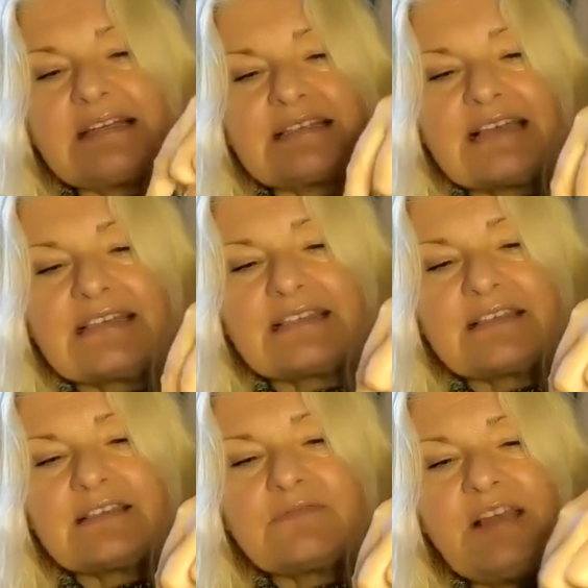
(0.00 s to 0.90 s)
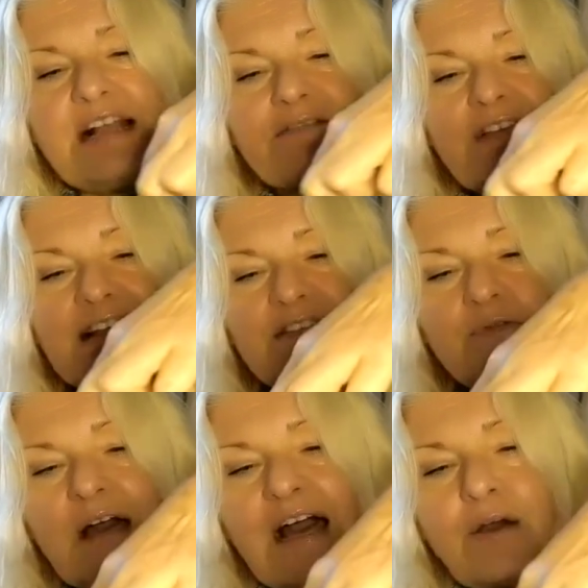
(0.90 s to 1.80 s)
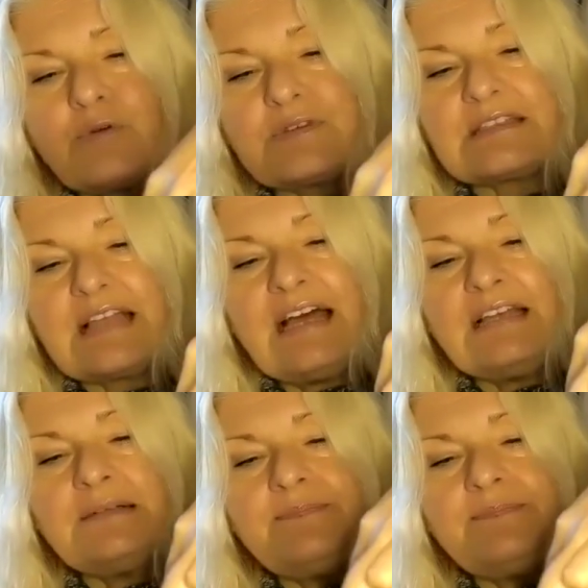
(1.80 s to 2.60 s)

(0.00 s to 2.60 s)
Das heißt, es ist wie, als fängst du außen an.